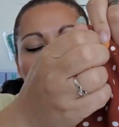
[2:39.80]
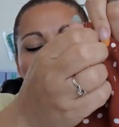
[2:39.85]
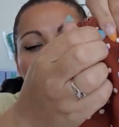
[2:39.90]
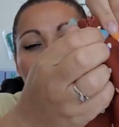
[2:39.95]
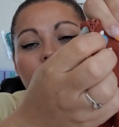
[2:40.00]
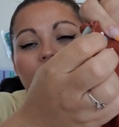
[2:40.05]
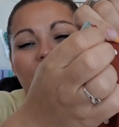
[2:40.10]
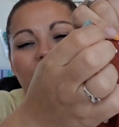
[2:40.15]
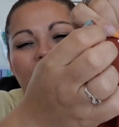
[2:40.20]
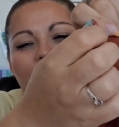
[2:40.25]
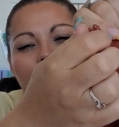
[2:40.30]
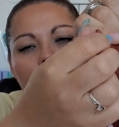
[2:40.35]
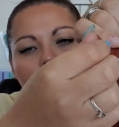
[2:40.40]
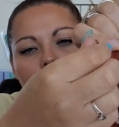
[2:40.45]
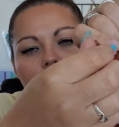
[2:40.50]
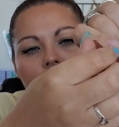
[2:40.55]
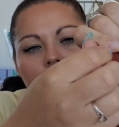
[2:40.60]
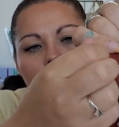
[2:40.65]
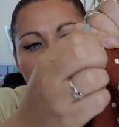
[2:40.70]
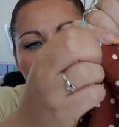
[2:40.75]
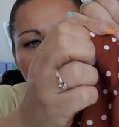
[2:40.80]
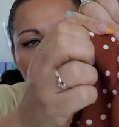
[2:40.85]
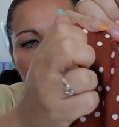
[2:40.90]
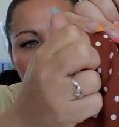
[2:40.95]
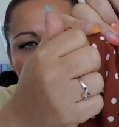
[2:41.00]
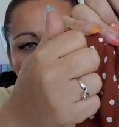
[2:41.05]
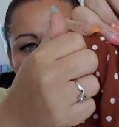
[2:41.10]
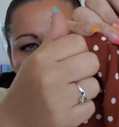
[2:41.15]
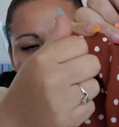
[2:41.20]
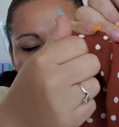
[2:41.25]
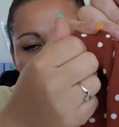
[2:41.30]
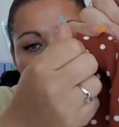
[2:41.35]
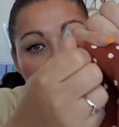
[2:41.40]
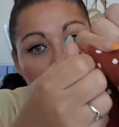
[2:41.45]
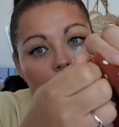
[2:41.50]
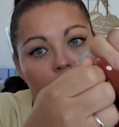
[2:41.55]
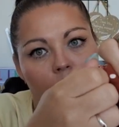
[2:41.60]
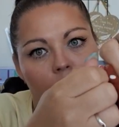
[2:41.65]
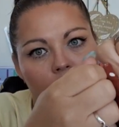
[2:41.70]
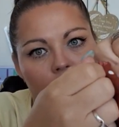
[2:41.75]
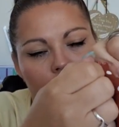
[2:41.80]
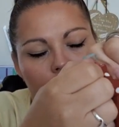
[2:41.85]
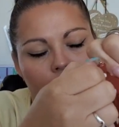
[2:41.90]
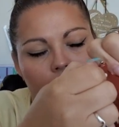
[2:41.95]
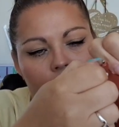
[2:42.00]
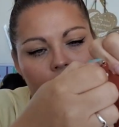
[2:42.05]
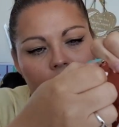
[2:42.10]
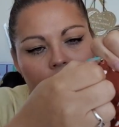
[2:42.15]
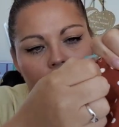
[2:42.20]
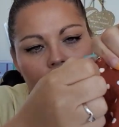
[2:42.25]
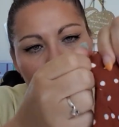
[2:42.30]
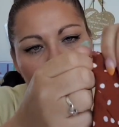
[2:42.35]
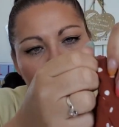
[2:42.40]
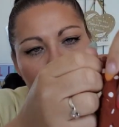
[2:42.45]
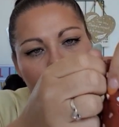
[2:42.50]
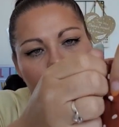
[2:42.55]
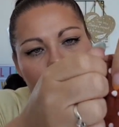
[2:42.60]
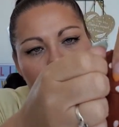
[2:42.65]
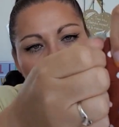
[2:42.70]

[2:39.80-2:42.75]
le côté qui est très fine. Hein. Euh, clairement, c'est très fin.